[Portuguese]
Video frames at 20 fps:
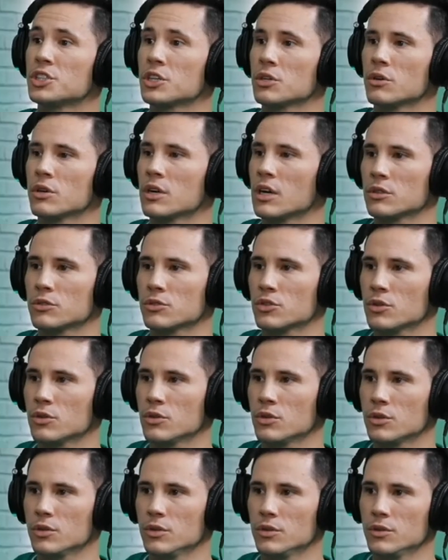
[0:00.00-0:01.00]
chegou cá não
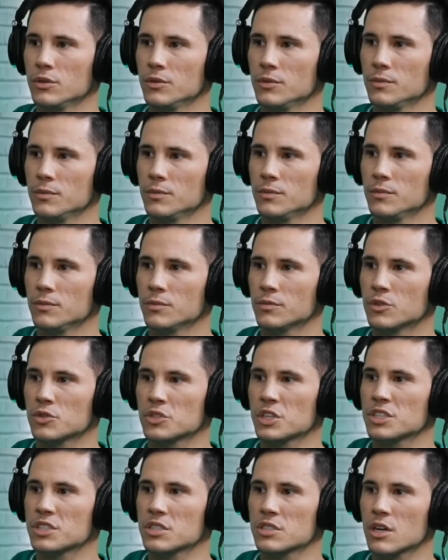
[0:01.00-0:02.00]
jogou. Não
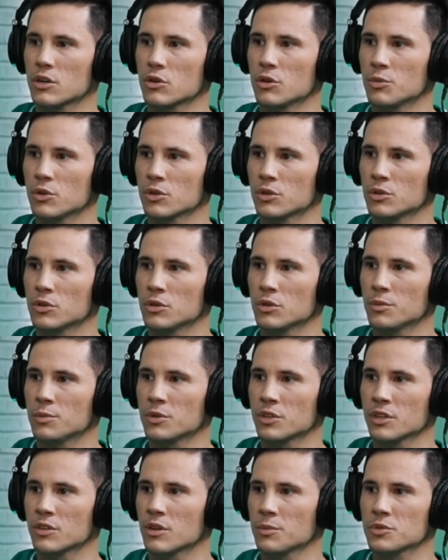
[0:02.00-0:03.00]
sei se se acomodou,
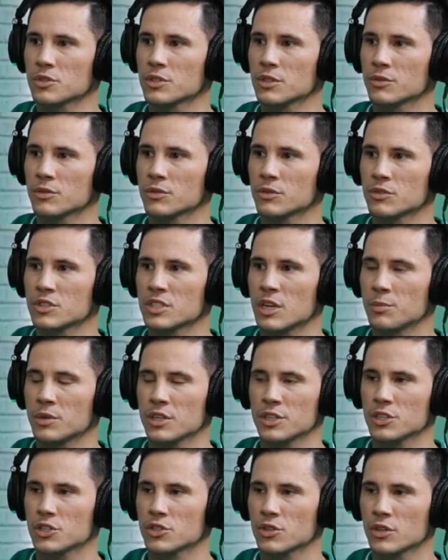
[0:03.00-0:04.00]
porque não é possível, não desaprende a